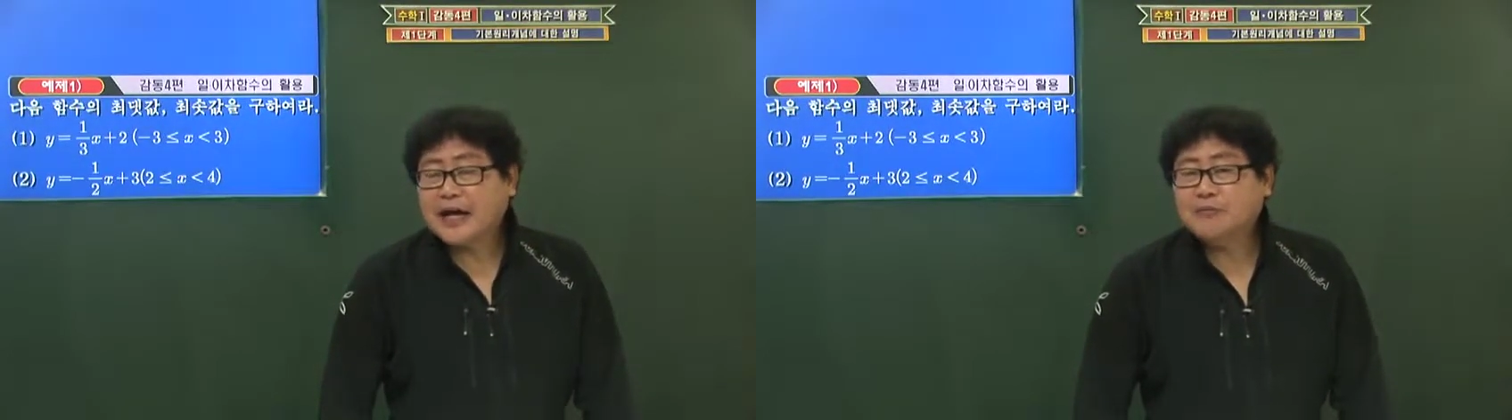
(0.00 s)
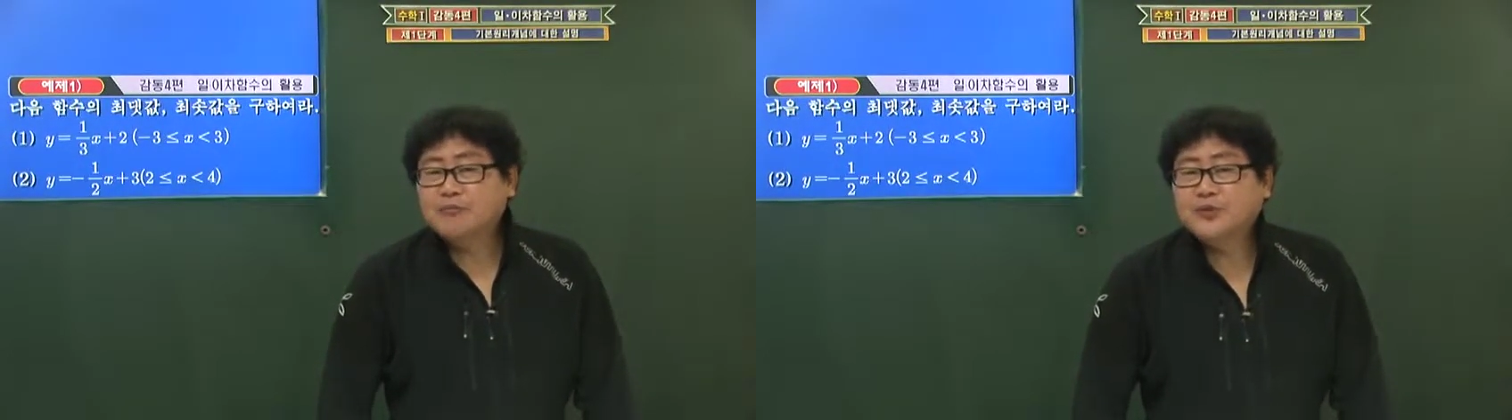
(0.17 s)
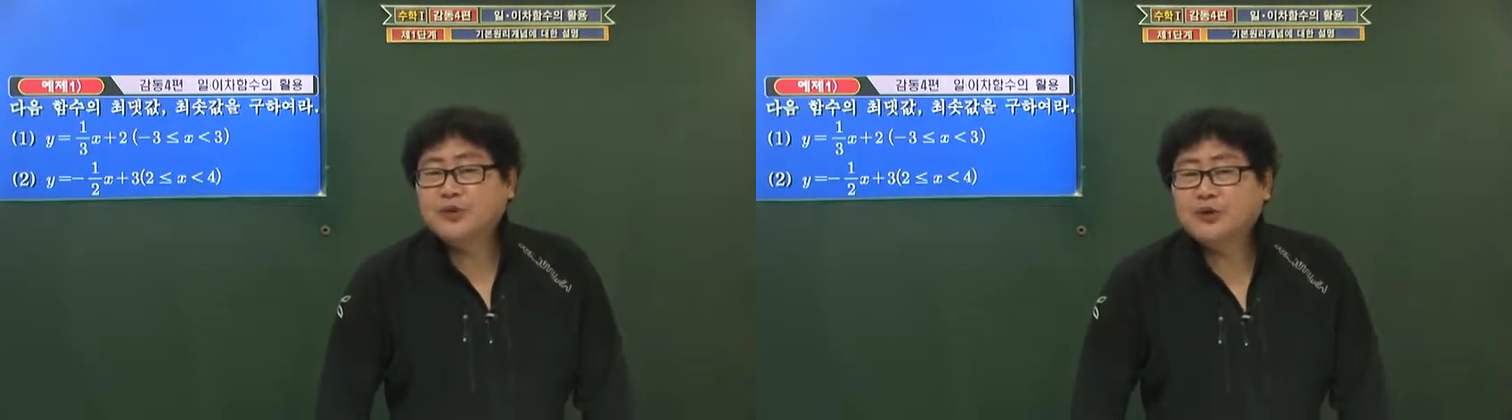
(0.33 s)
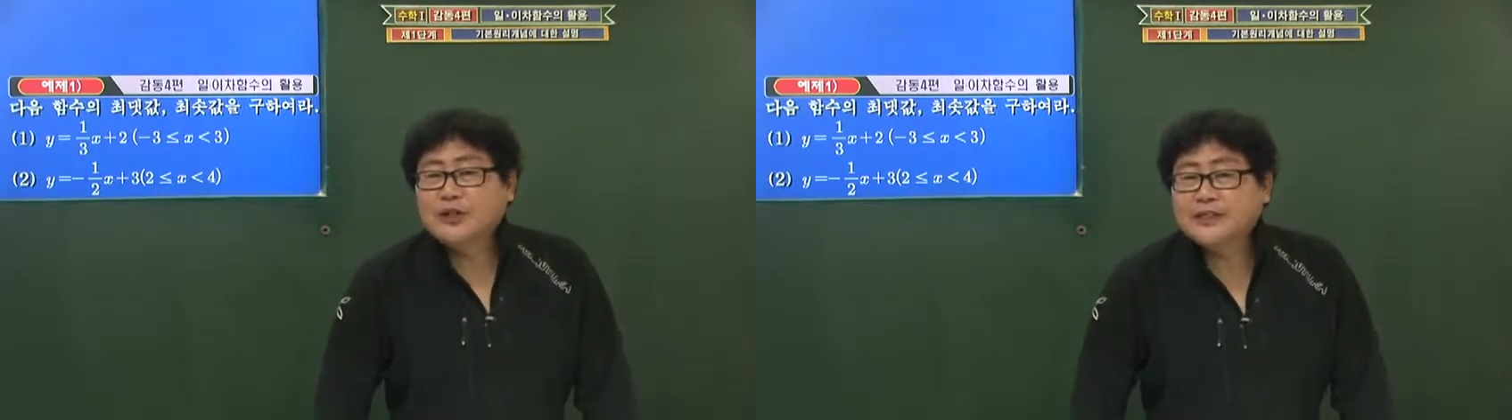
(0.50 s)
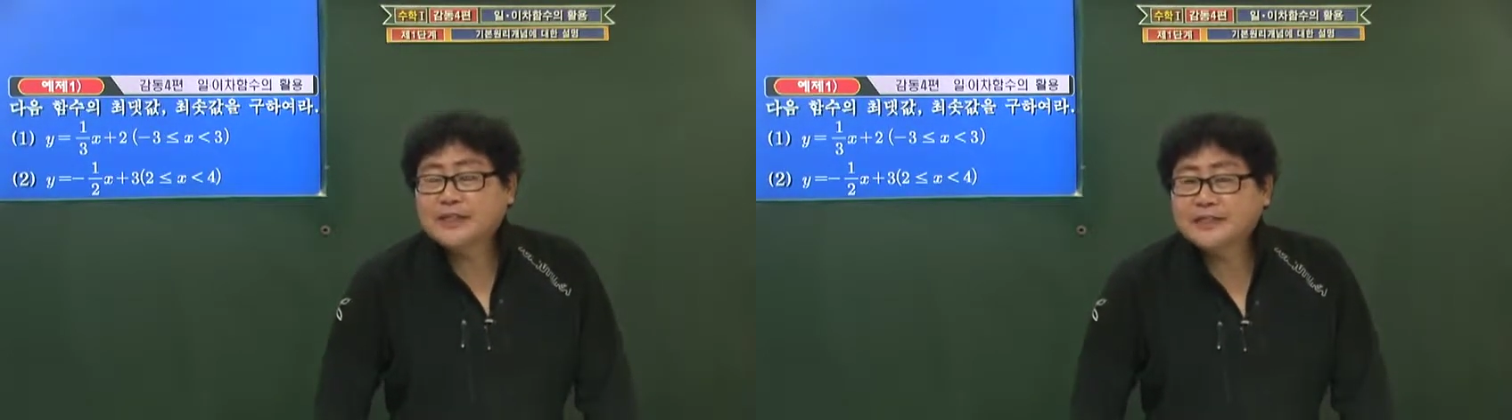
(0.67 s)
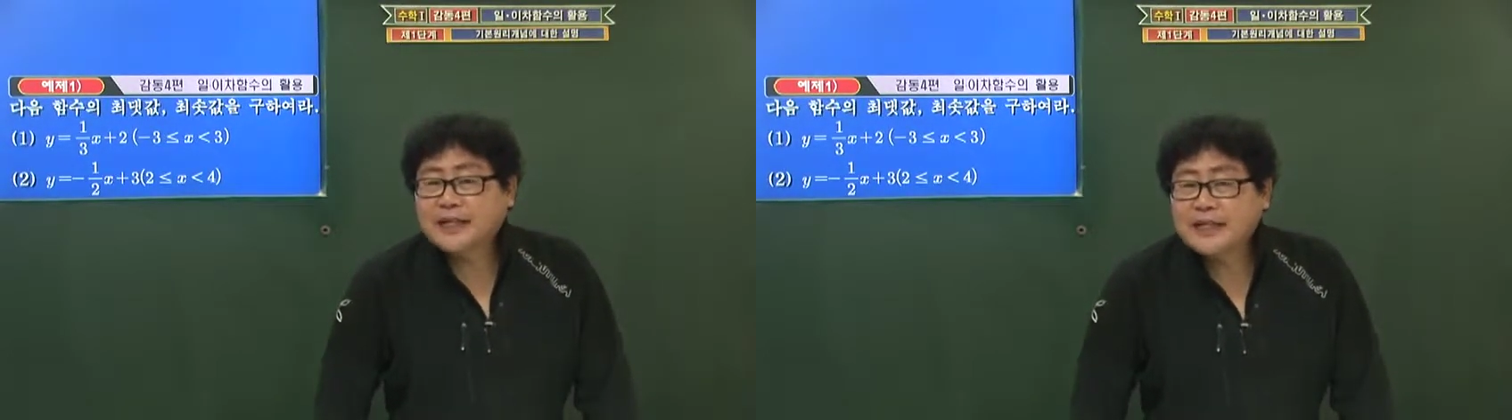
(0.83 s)
감동을
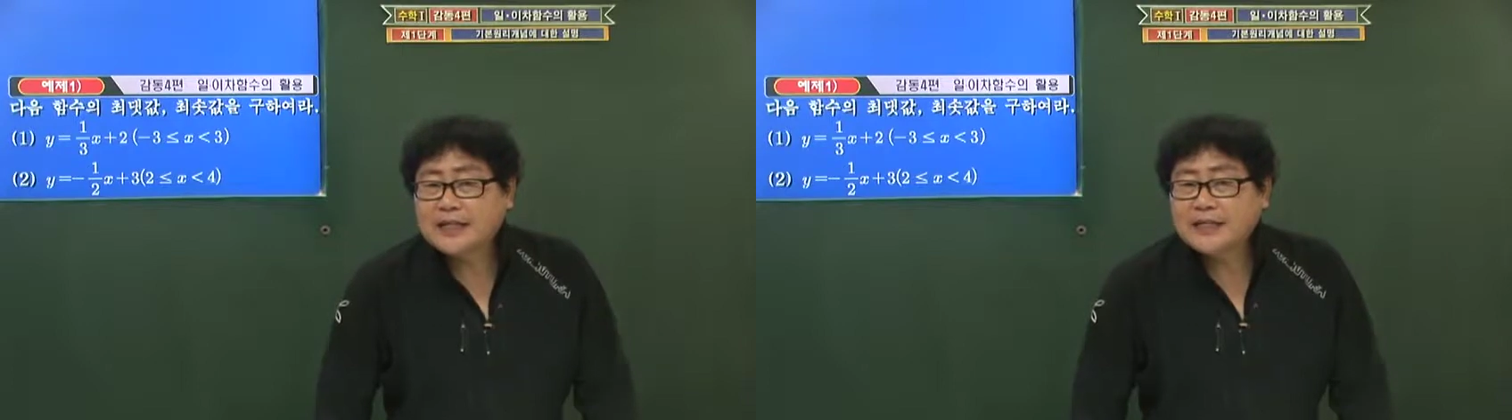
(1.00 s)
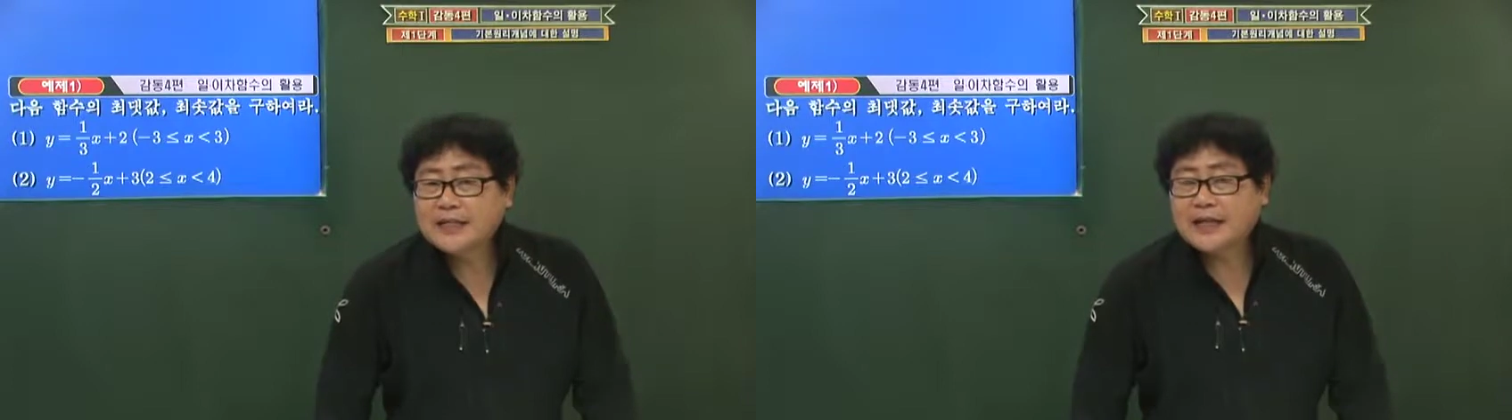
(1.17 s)
선살